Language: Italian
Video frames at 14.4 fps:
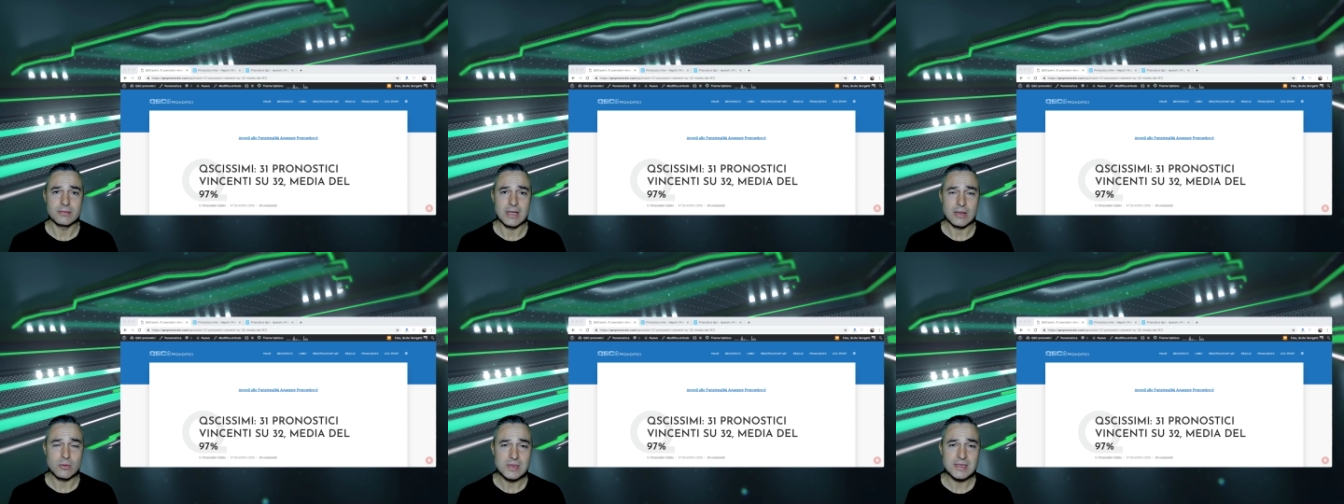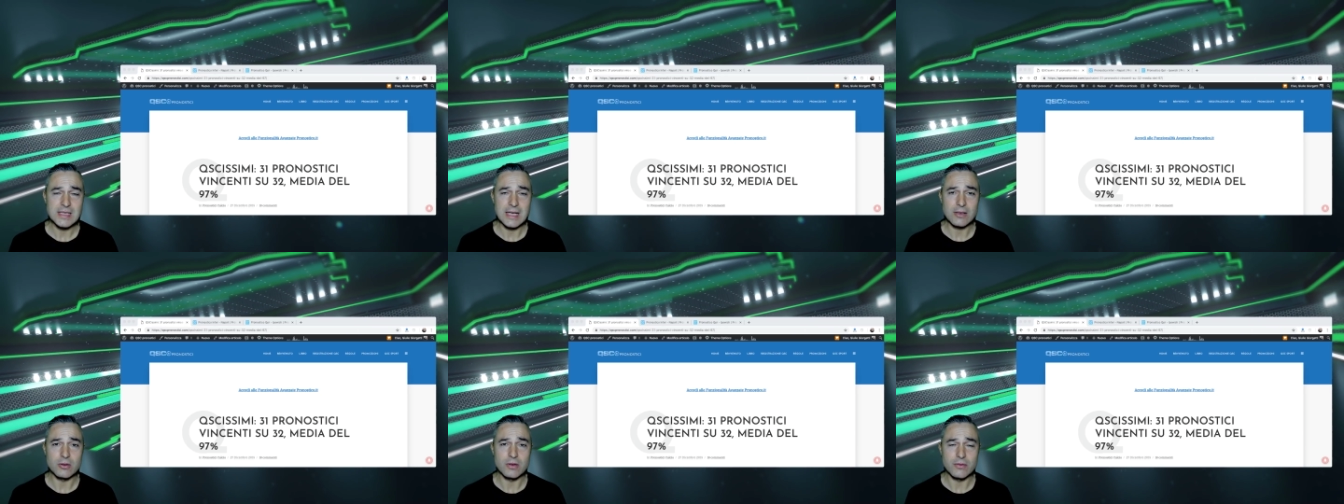
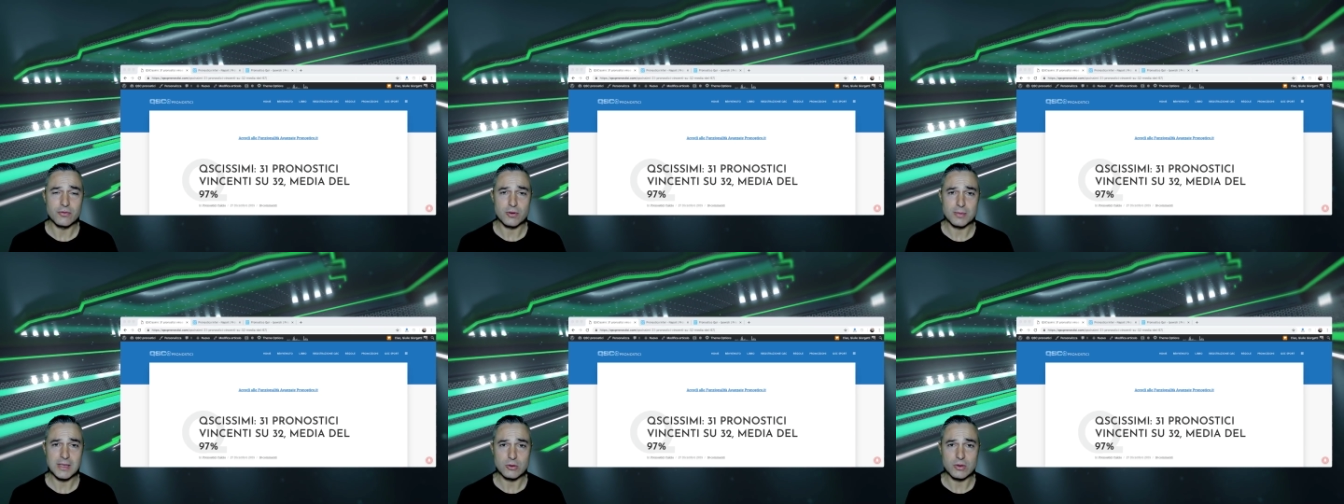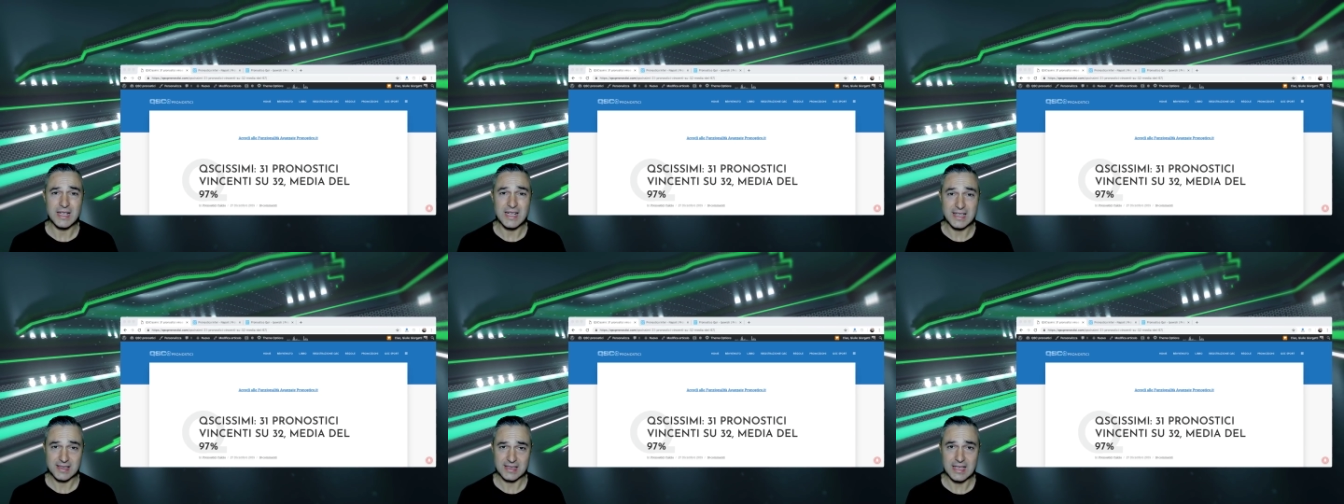acquistarlo nel formato
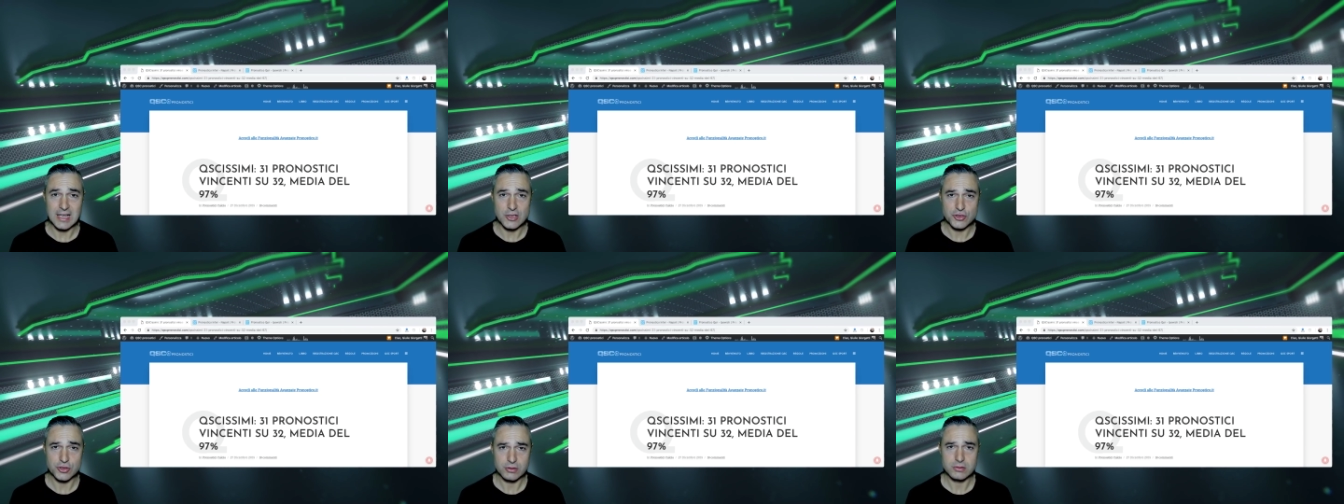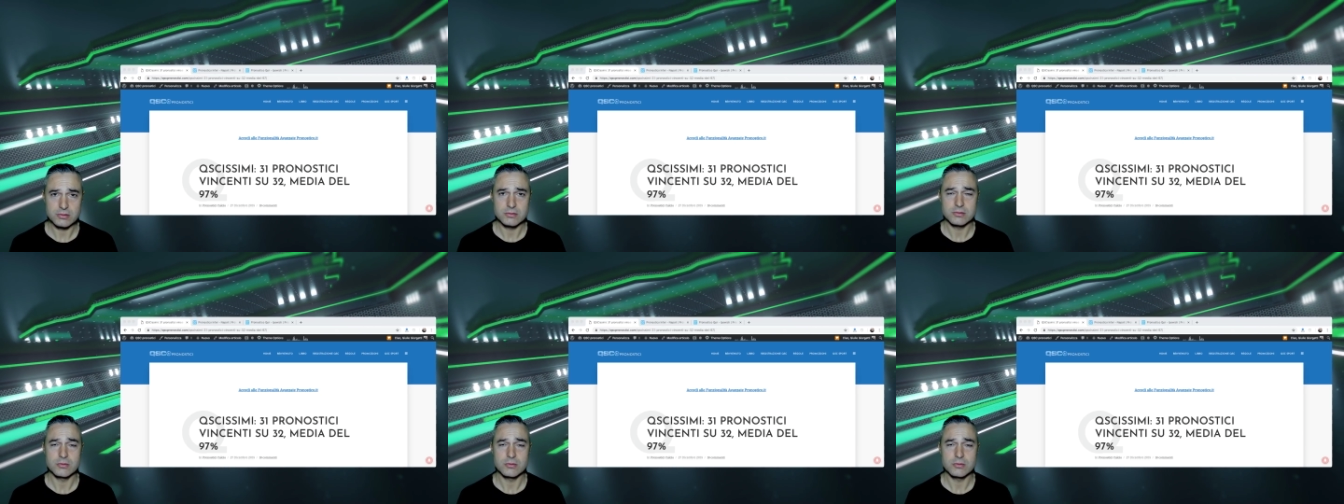cartaceo,